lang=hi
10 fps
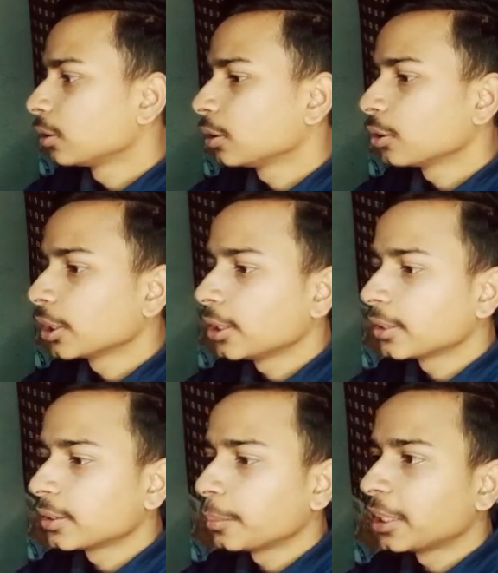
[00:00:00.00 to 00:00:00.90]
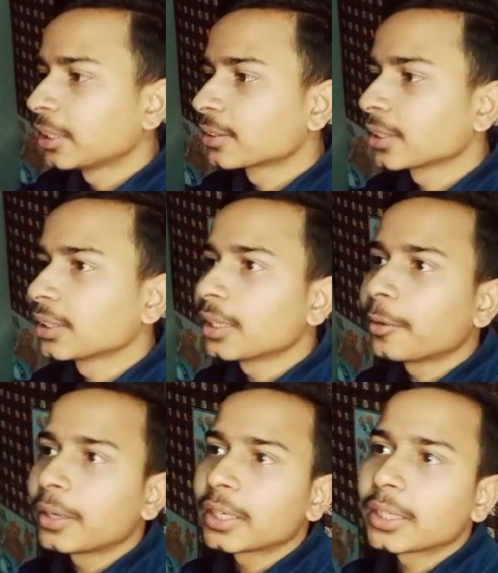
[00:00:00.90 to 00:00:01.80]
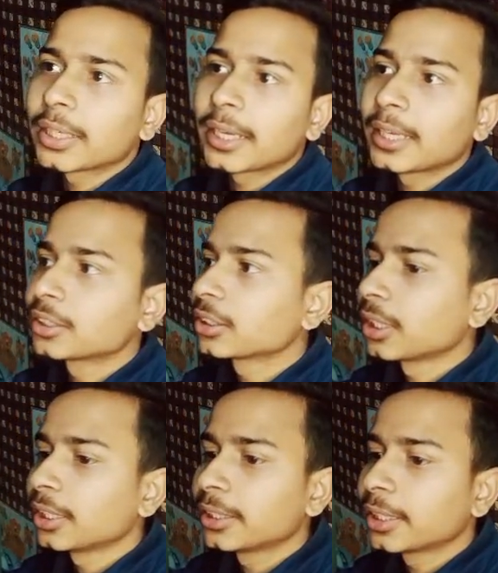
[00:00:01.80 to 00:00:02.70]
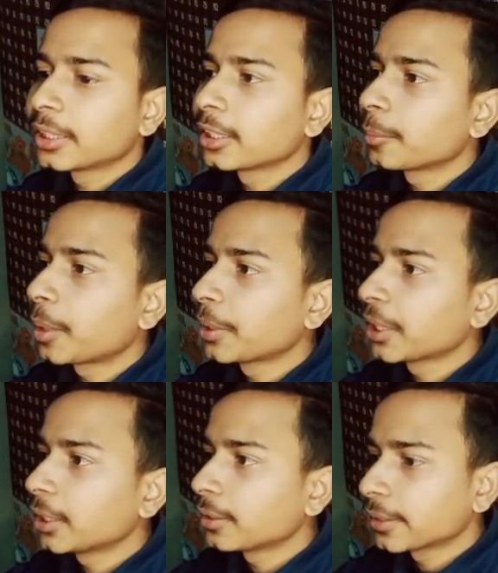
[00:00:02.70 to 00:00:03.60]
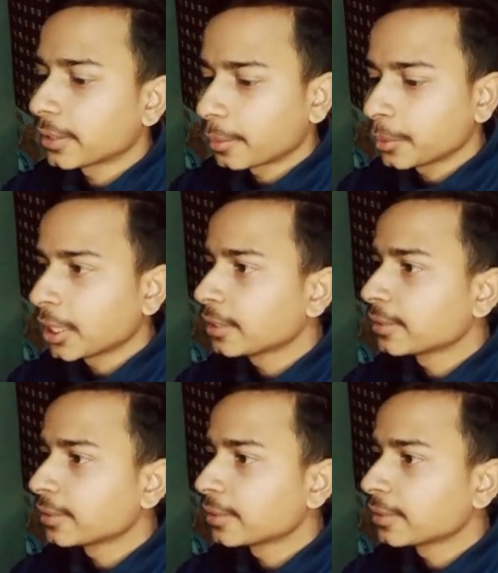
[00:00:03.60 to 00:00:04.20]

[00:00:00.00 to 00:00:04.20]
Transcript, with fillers: ओके इधर से हम नहीं कर सकते हैं हमारा कैश कलेक्ट करने का मामला इधर से हम यहीं